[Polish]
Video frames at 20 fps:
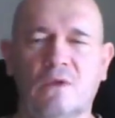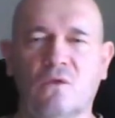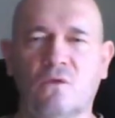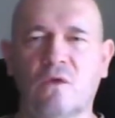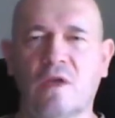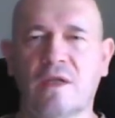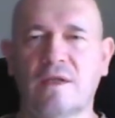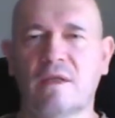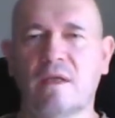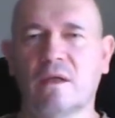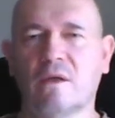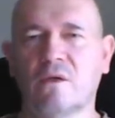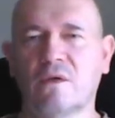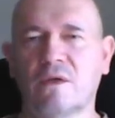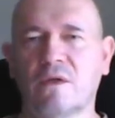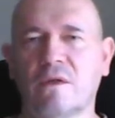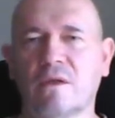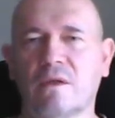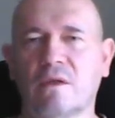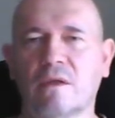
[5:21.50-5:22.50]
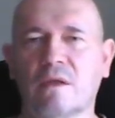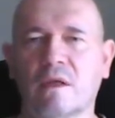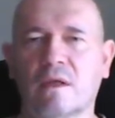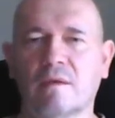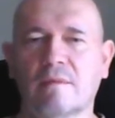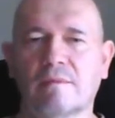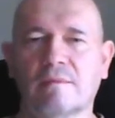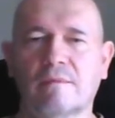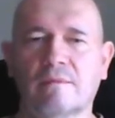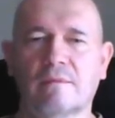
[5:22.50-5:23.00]
12 stycznia.
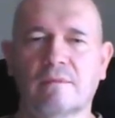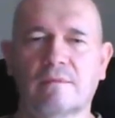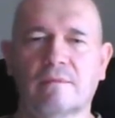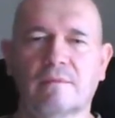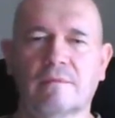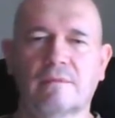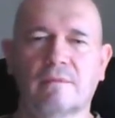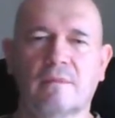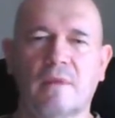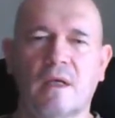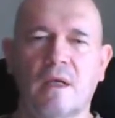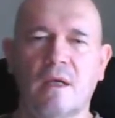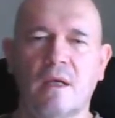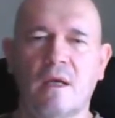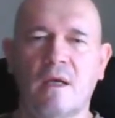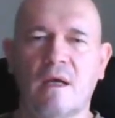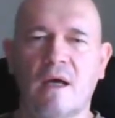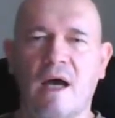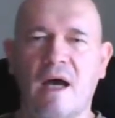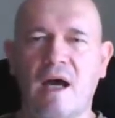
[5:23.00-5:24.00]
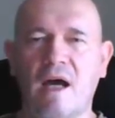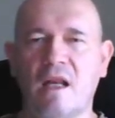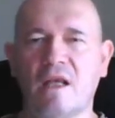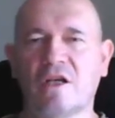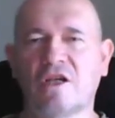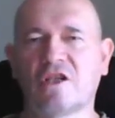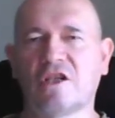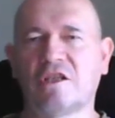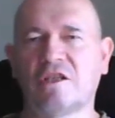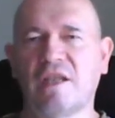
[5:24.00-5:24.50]

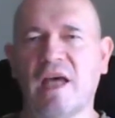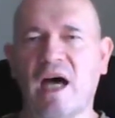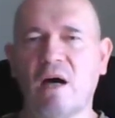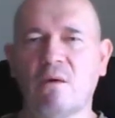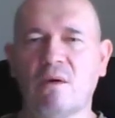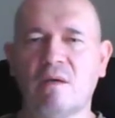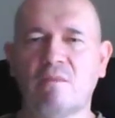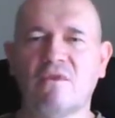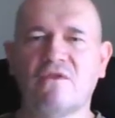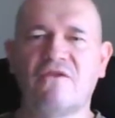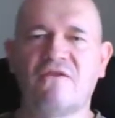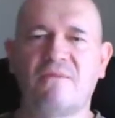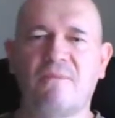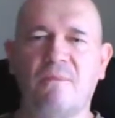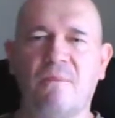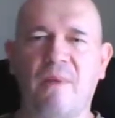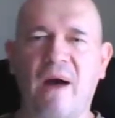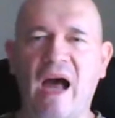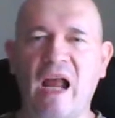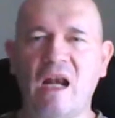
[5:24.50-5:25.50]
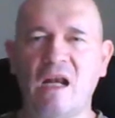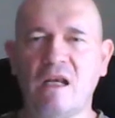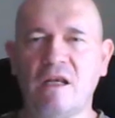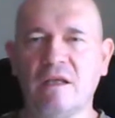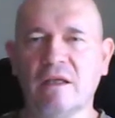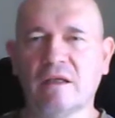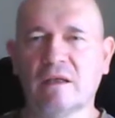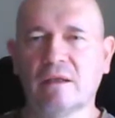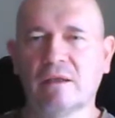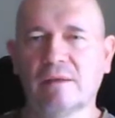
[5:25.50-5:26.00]
Ależ dałem w
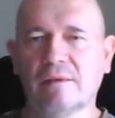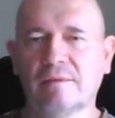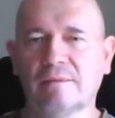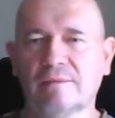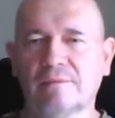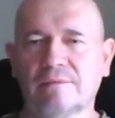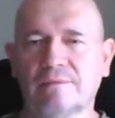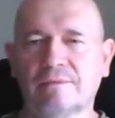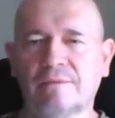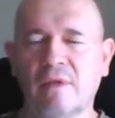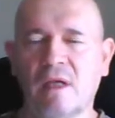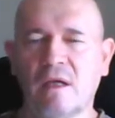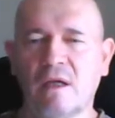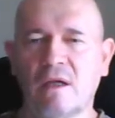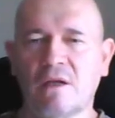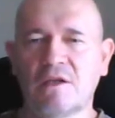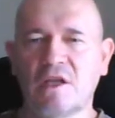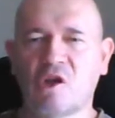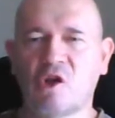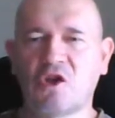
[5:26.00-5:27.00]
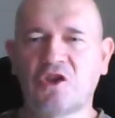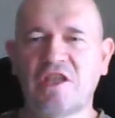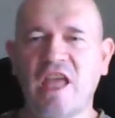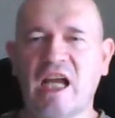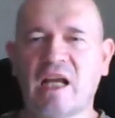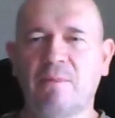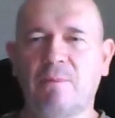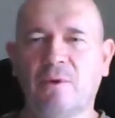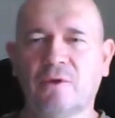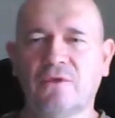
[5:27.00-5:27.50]
palnik. Czegoś
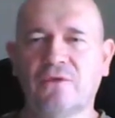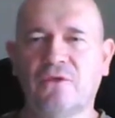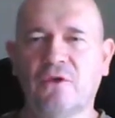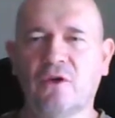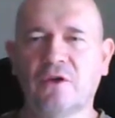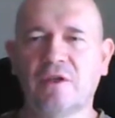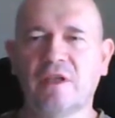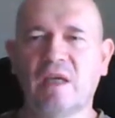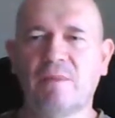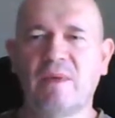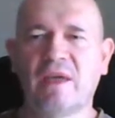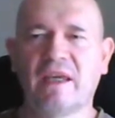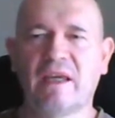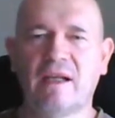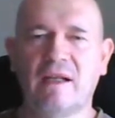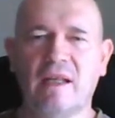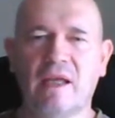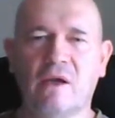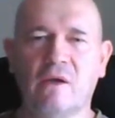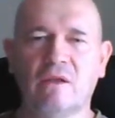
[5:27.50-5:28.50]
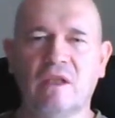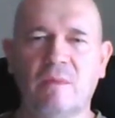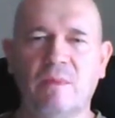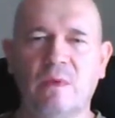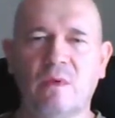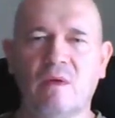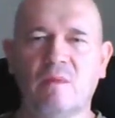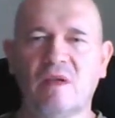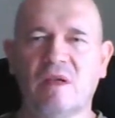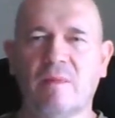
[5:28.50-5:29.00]
tak potwornie piekielnego nie
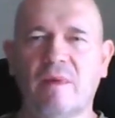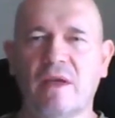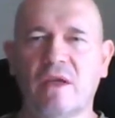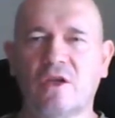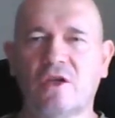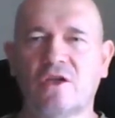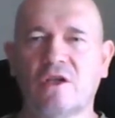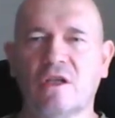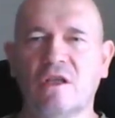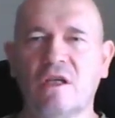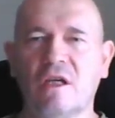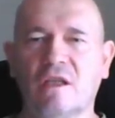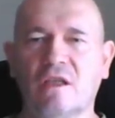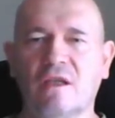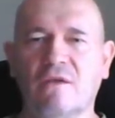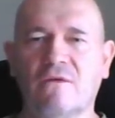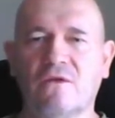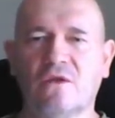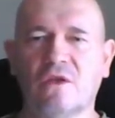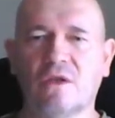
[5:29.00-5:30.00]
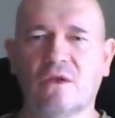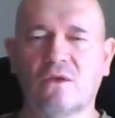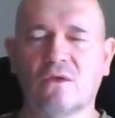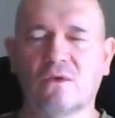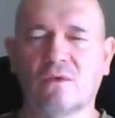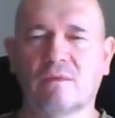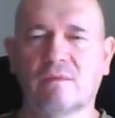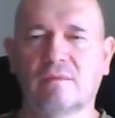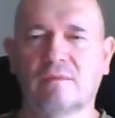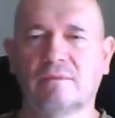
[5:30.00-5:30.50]
piłem chyba jeszcze nigdy w
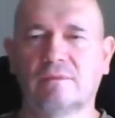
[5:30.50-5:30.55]
życiu.